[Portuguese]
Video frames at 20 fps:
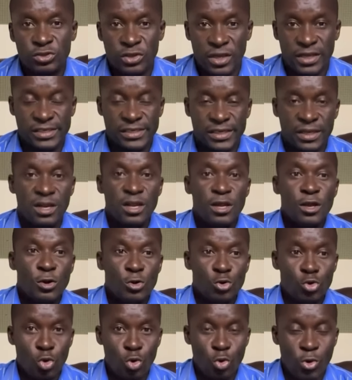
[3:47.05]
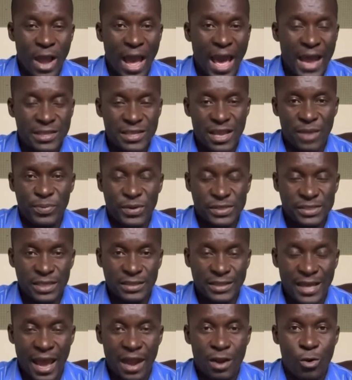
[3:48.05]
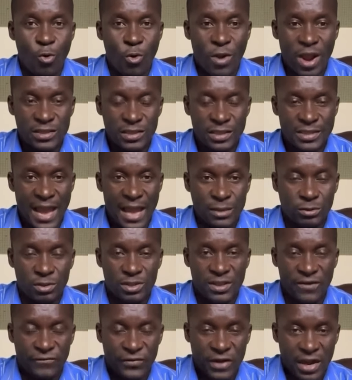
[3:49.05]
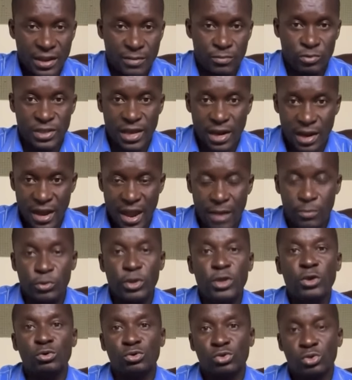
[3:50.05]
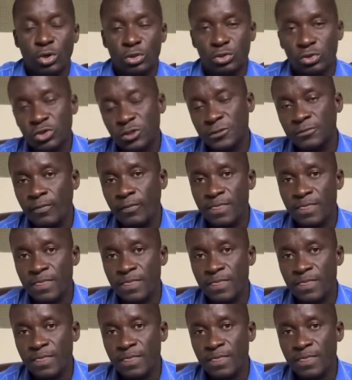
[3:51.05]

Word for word: Quer dizer, no lugar de apresentar o candidato da Frelimo, da Renamo e os outros,